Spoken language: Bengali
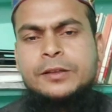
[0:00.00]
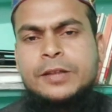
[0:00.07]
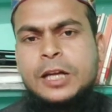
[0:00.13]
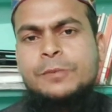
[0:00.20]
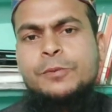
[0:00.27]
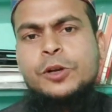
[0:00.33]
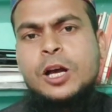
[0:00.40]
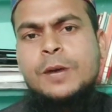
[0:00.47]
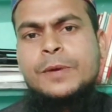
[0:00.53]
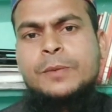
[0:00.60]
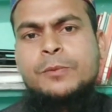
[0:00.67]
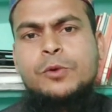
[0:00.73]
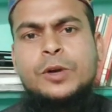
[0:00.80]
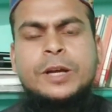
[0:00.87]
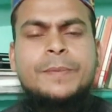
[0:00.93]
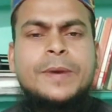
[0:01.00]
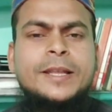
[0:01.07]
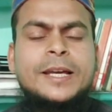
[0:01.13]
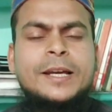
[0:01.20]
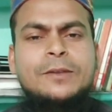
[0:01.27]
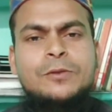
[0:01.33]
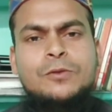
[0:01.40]
তারপর আমার বুকের
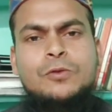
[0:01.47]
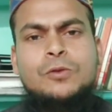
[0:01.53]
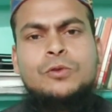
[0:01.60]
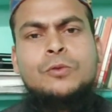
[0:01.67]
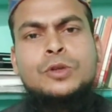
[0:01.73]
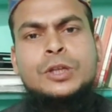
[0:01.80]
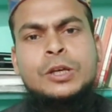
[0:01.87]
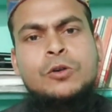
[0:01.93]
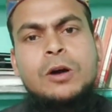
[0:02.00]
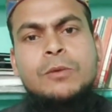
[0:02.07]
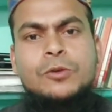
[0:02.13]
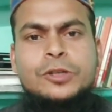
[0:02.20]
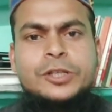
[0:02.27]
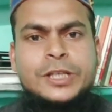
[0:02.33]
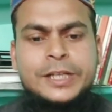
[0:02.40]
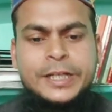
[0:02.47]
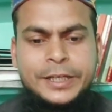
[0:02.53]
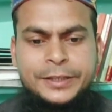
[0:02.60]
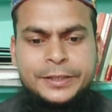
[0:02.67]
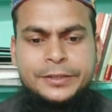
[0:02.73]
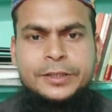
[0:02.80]
ব্যথা কিন্তু কোনো মতেই কম হচ্ছে না